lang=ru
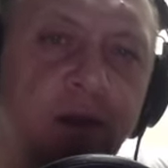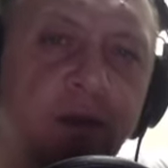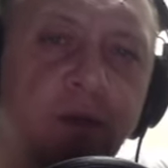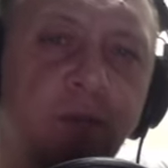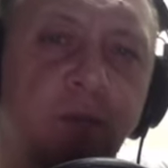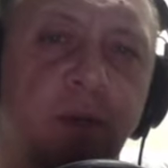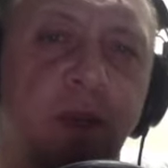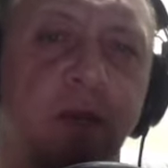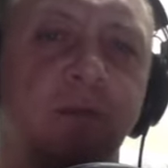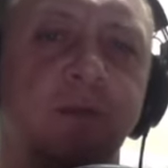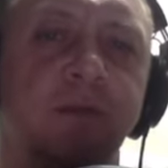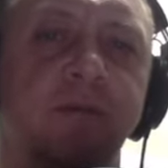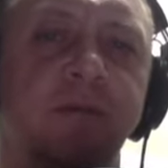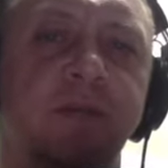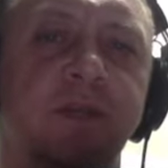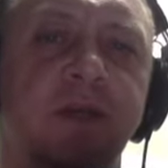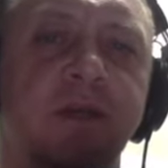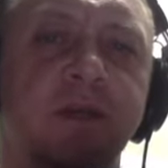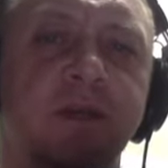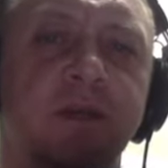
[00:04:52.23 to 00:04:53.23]
Правда, в
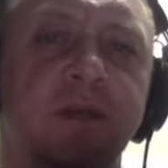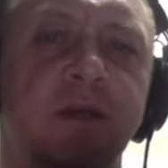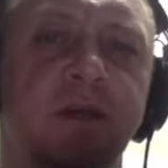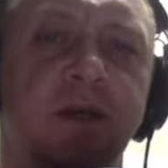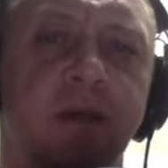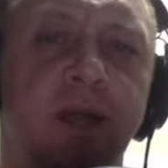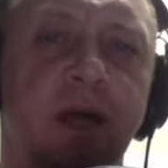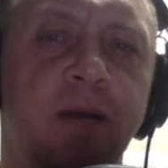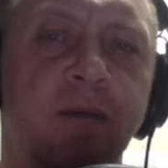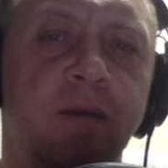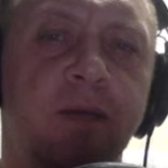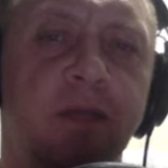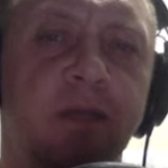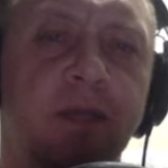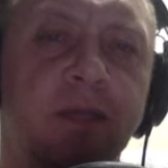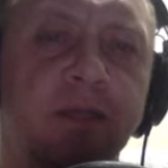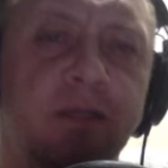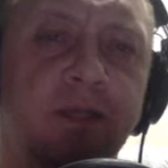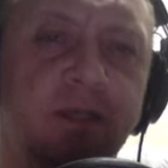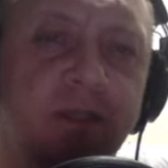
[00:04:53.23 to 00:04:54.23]
дзенских храмах
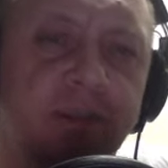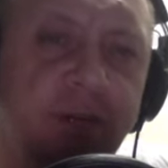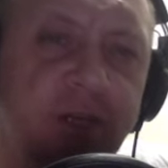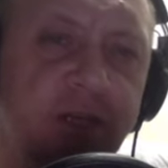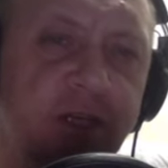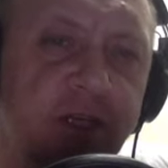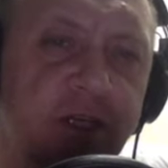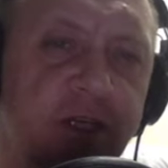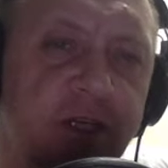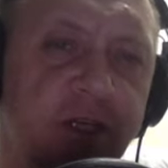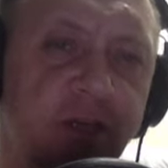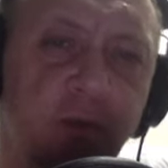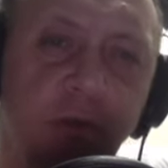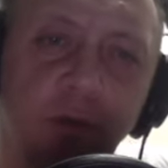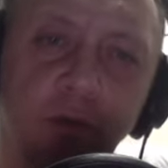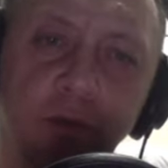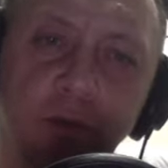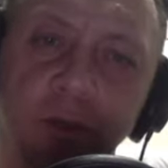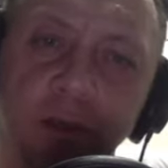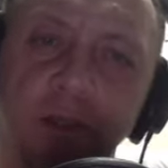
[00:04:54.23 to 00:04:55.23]
есть изображение
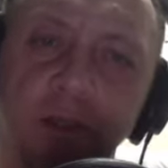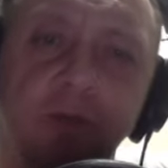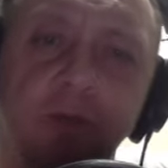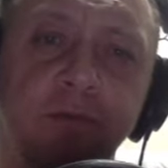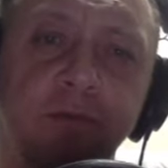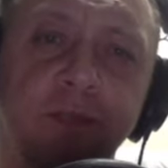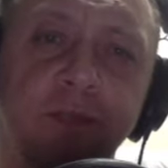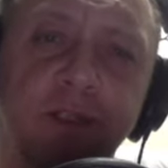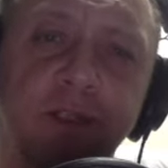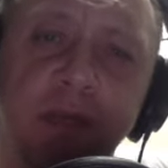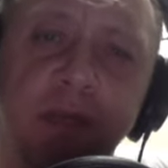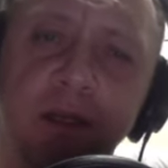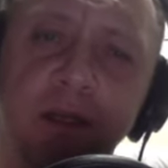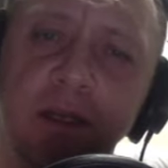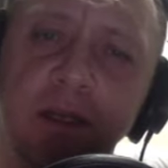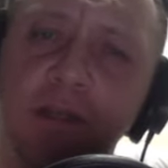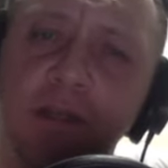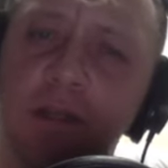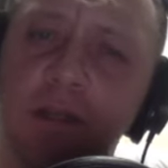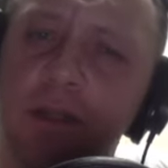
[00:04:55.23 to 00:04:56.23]
Будды, но в местах
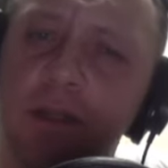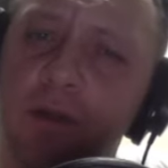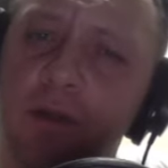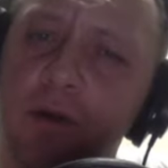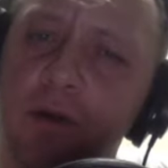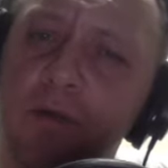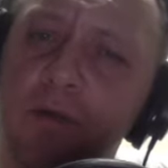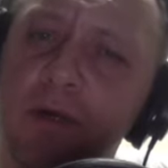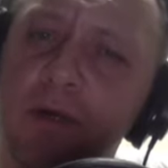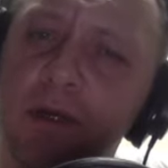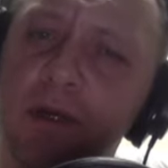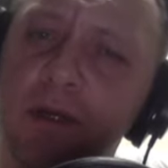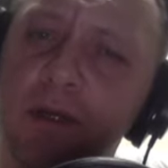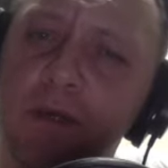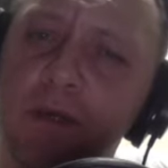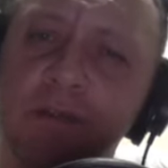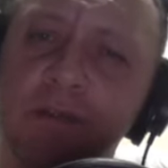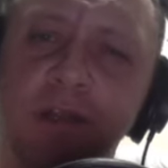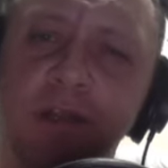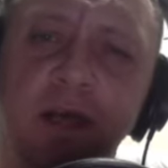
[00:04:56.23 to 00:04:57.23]
для тренировок
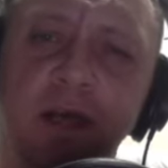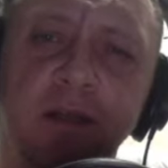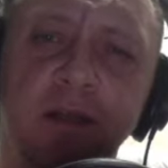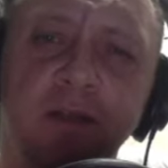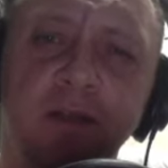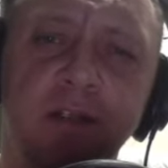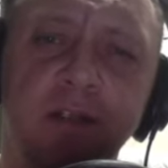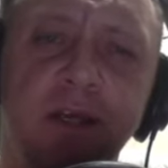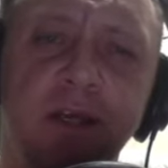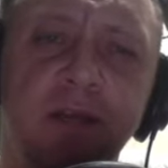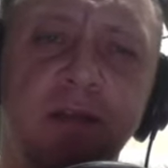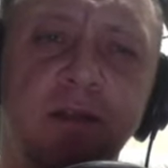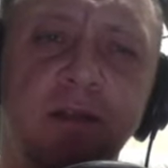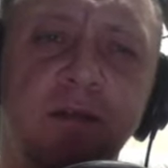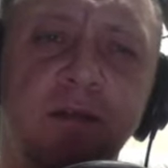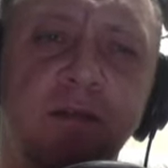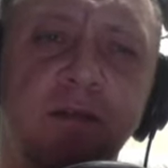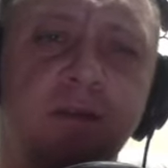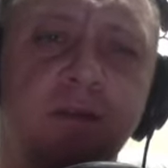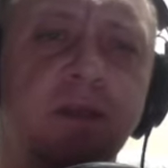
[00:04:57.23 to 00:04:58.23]
и в залах
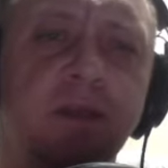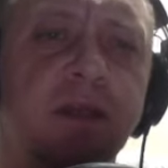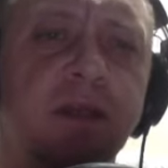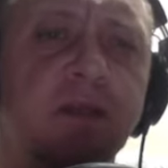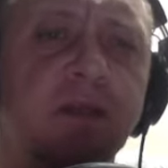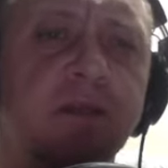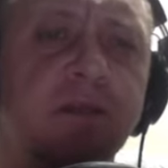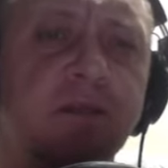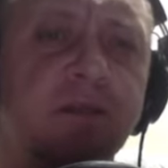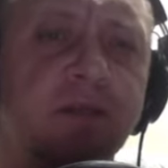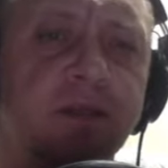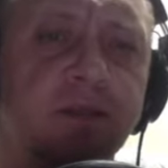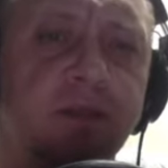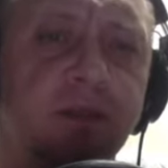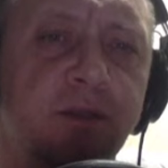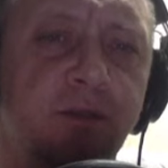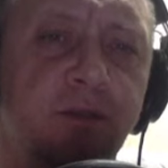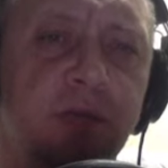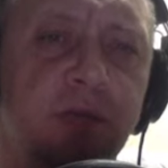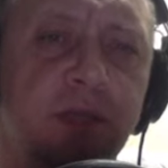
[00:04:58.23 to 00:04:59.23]
дзен нет ни
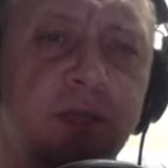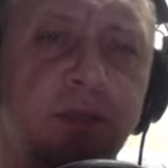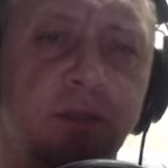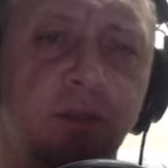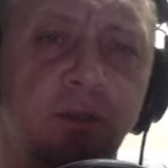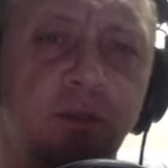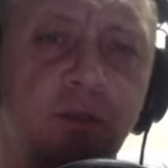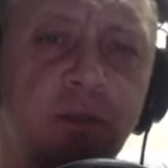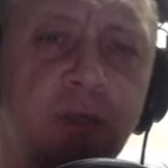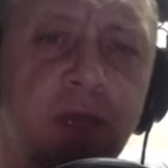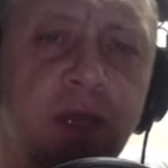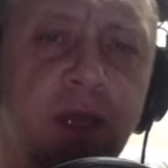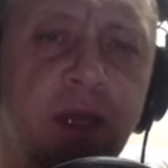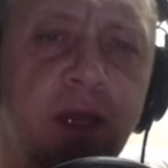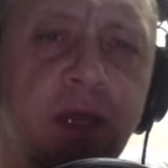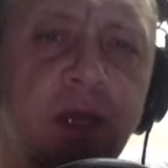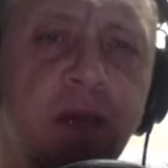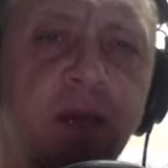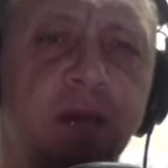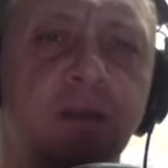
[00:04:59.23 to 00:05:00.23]
статуэток Будды,
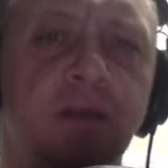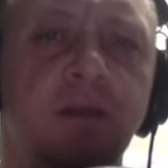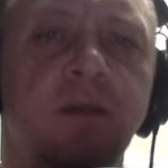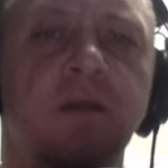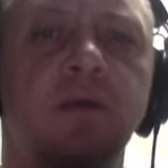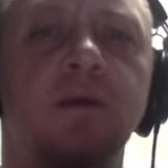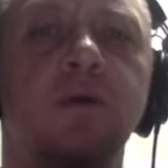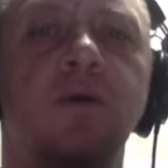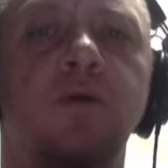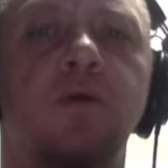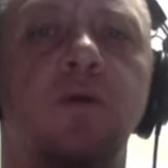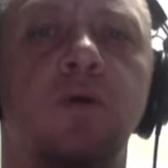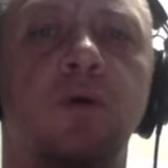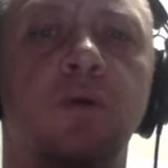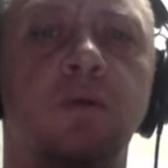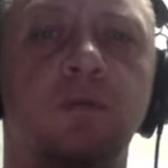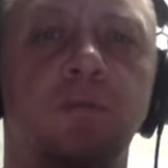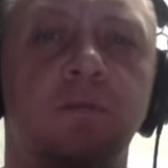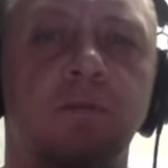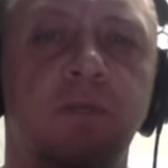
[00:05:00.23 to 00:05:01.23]
ни
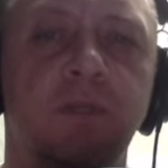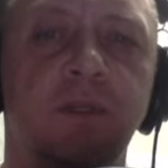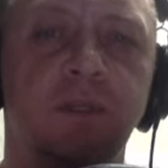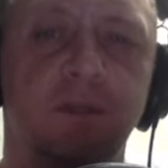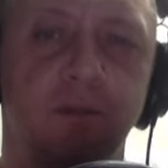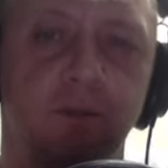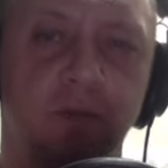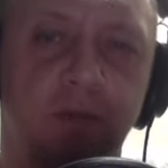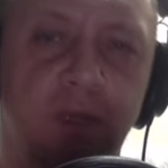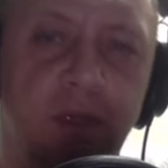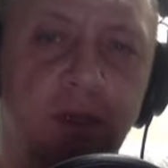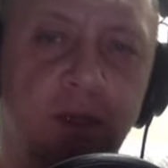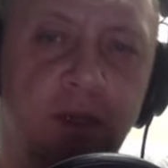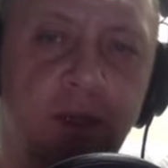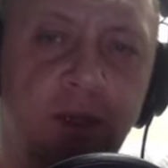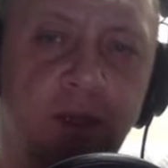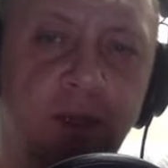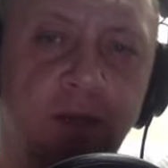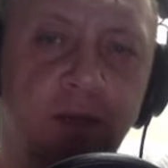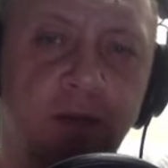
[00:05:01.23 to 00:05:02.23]
икон, ни сутр.
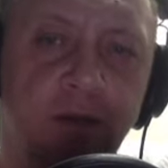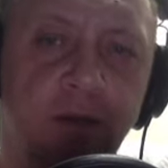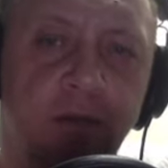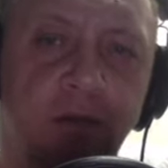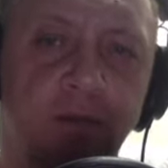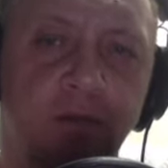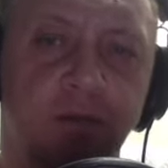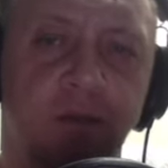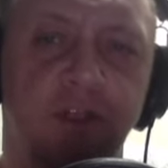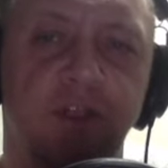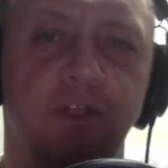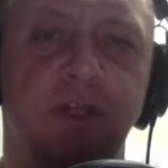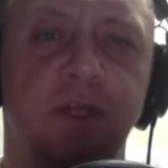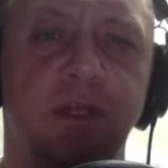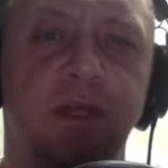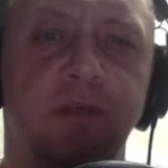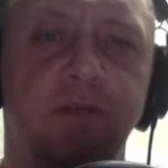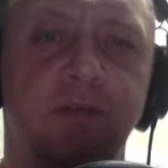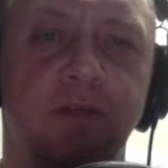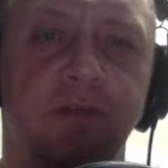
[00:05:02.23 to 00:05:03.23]
В
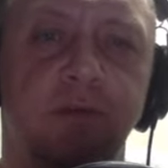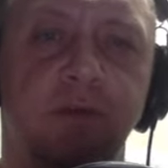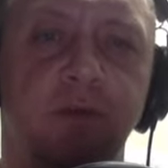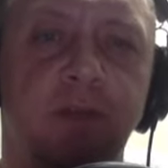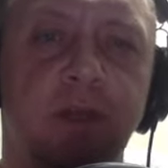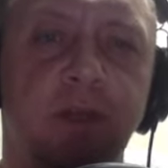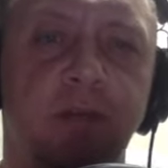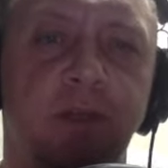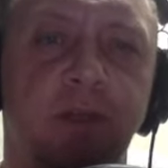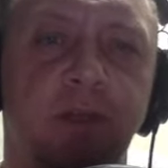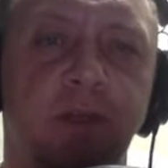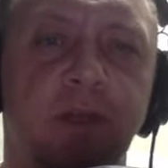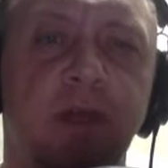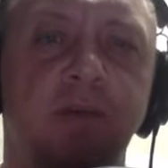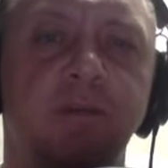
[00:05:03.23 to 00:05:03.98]
течение всего времени там